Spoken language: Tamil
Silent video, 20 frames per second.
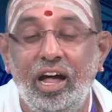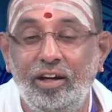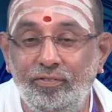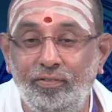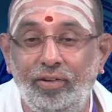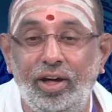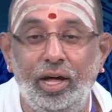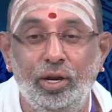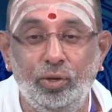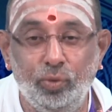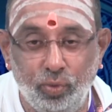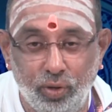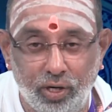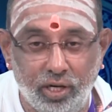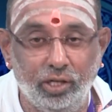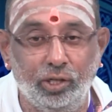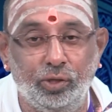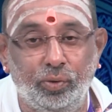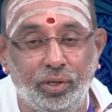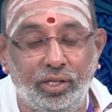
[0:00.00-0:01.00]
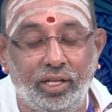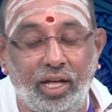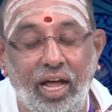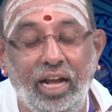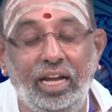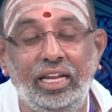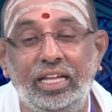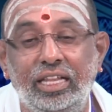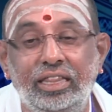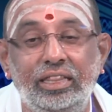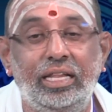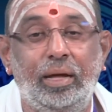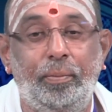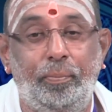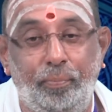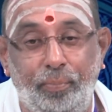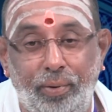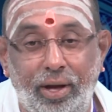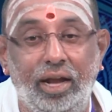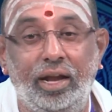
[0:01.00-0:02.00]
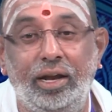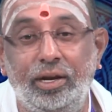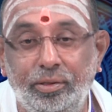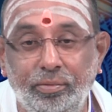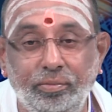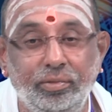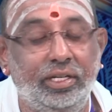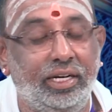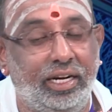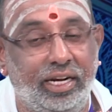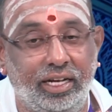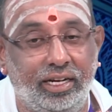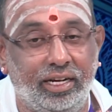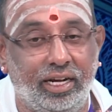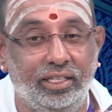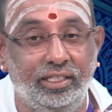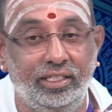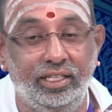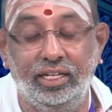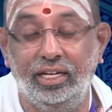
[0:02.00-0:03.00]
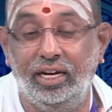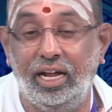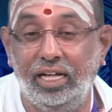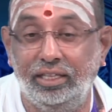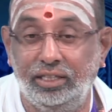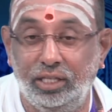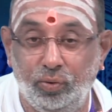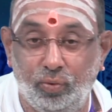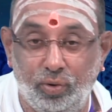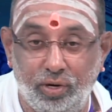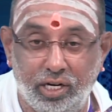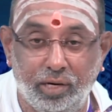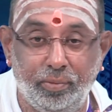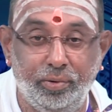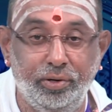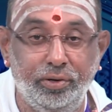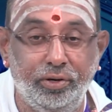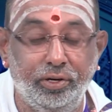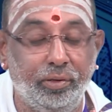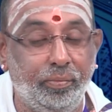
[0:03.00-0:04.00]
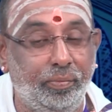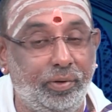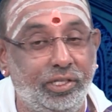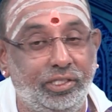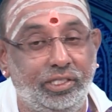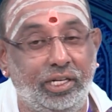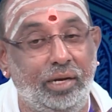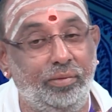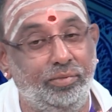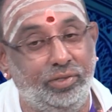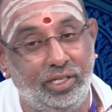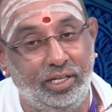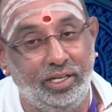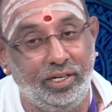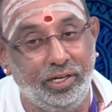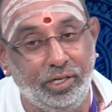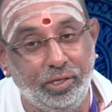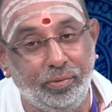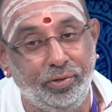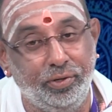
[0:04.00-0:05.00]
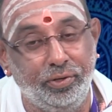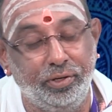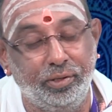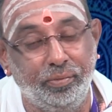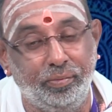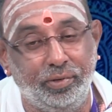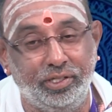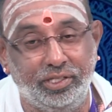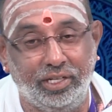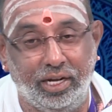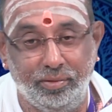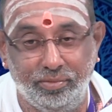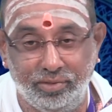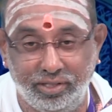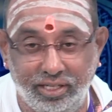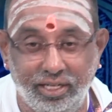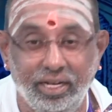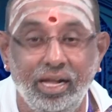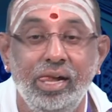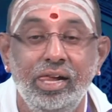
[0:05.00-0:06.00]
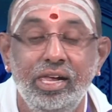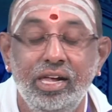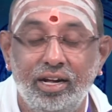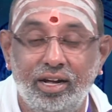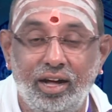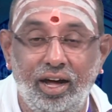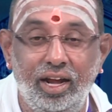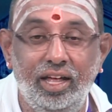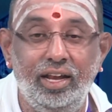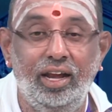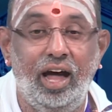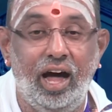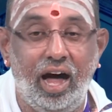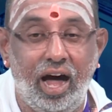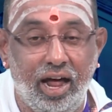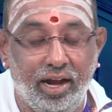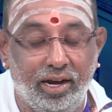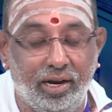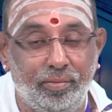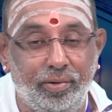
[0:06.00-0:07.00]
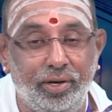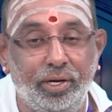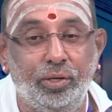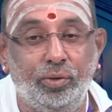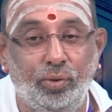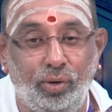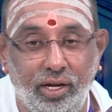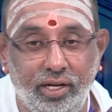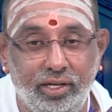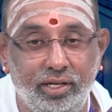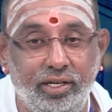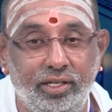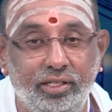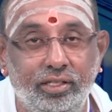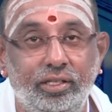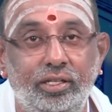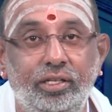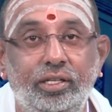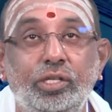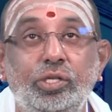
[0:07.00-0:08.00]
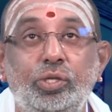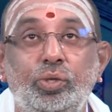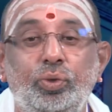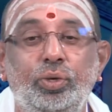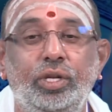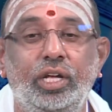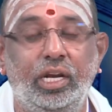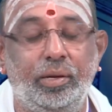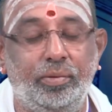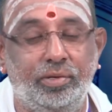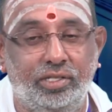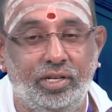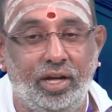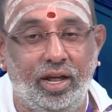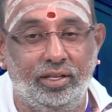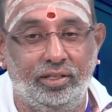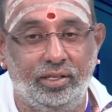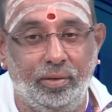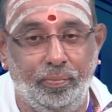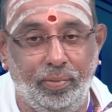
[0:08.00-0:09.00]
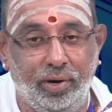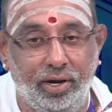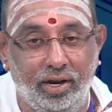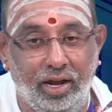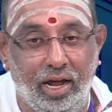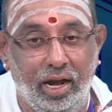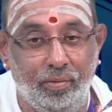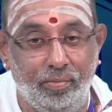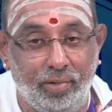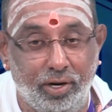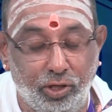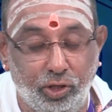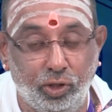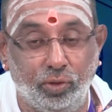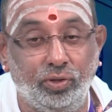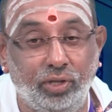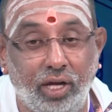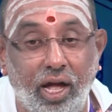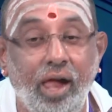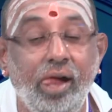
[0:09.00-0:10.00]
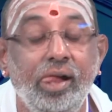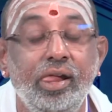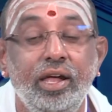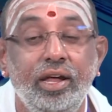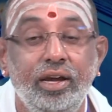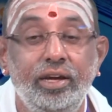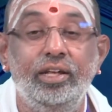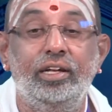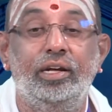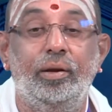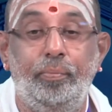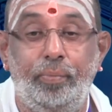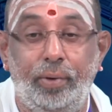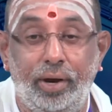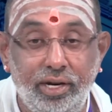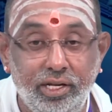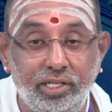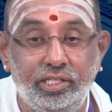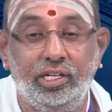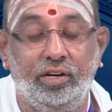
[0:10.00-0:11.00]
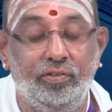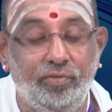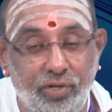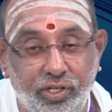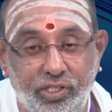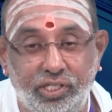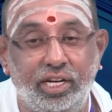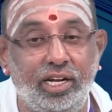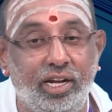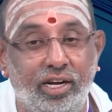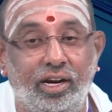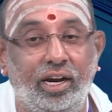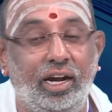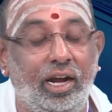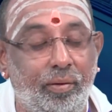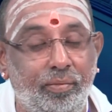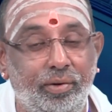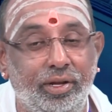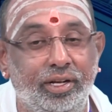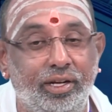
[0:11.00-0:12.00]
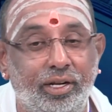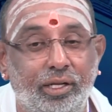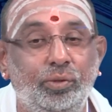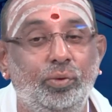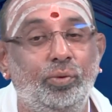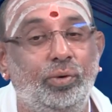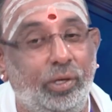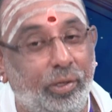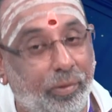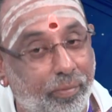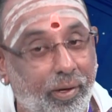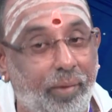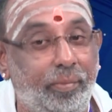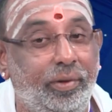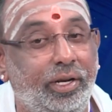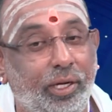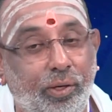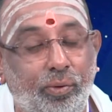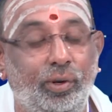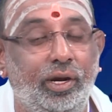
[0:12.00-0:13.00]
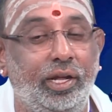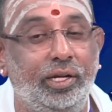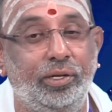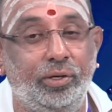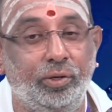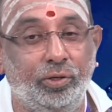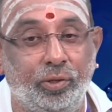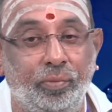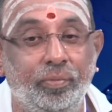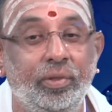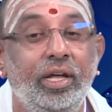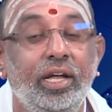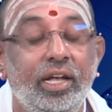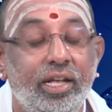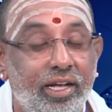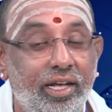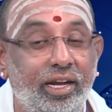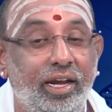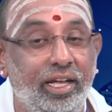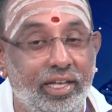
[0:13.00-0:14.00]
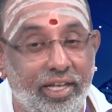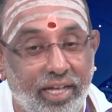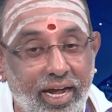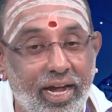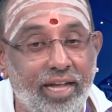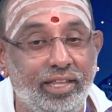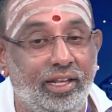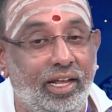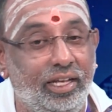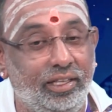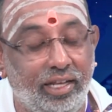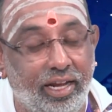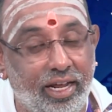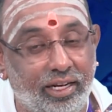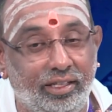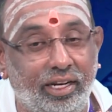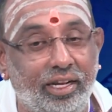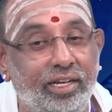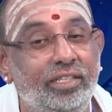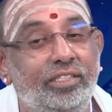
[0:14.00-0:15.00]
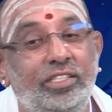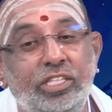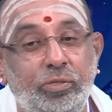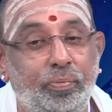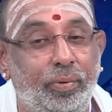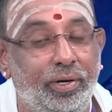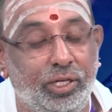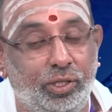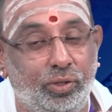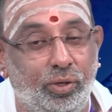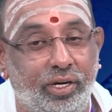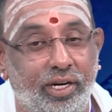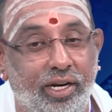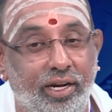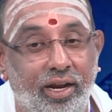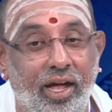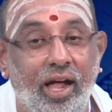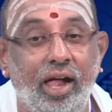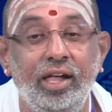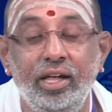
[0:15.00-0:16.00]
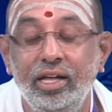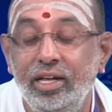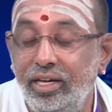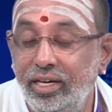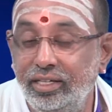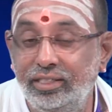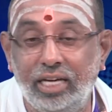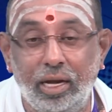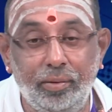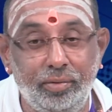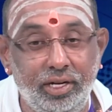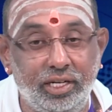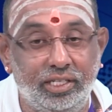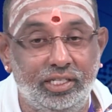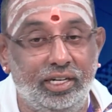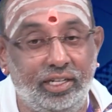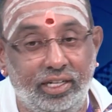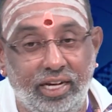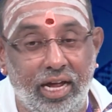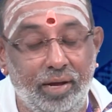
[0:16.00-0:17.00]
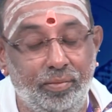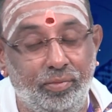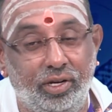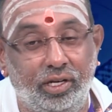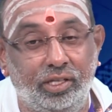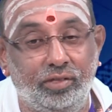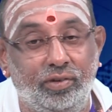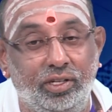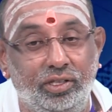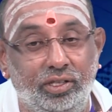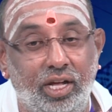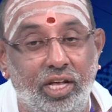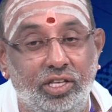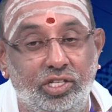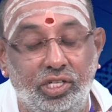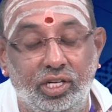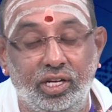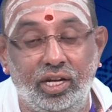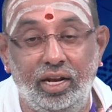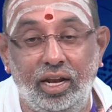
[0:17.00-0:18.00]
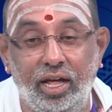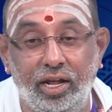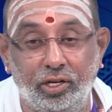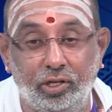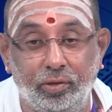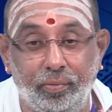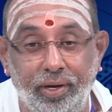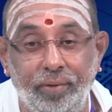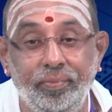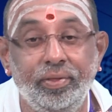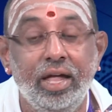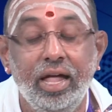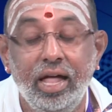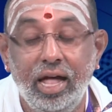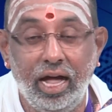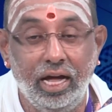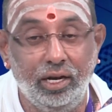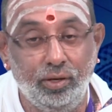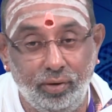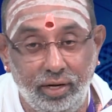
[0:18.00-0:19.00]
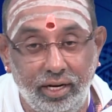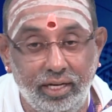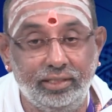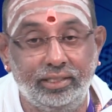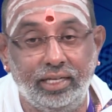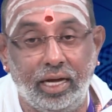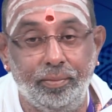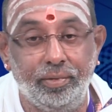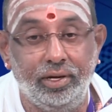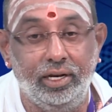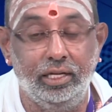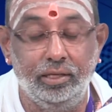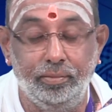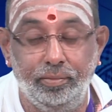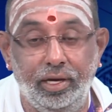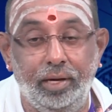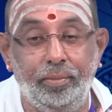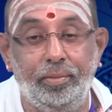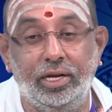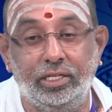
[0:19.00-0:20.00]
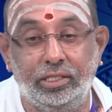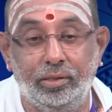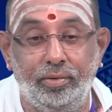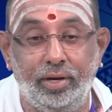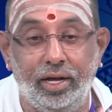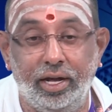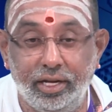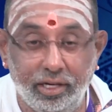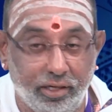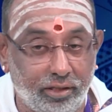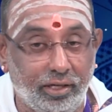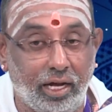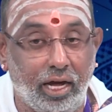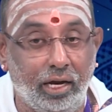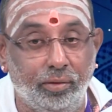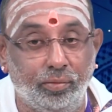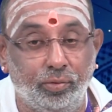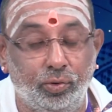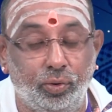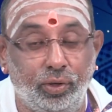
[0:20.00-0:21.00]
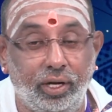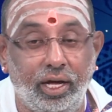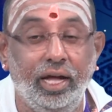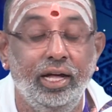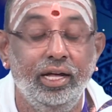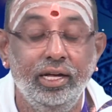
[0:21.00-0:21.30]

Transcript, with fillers: அவ்வாறு உறங்குவதால் எந்த பலனும் கிடைக்காது நீங்கள் ராத்திரி ஒன்றரை மணி வரைக்கும் படித்தாலும் சரி ரெண்டு மணி வரைக்கும் படித்தாலும் சரி காலையில் ஆறரை மணிக்குள்ளே எழுந்துட்டு சூரிய நமஸ்காரத்தை பண்ணால் மட்டும்தான் நீங்கள் படித்த விஷயங்கள் அப்படிங்கிறது உங்களுக்கு மெமரிக்குள்ளே இருக்கும் ஏன்னா ஏன் இதை நான் இந்த நேரத்தில் இன்சிஸ்ட் பண்ணி சொல்கிறேன்னா எக்ஸாமினேஷன் டைம்ங்கிறது வந்தாச்சு எல்லாருக்குமே ஆனுவல் எக்ஸாம் ஏன்னா இது மே மாதமாக இருந்தாலும் கூட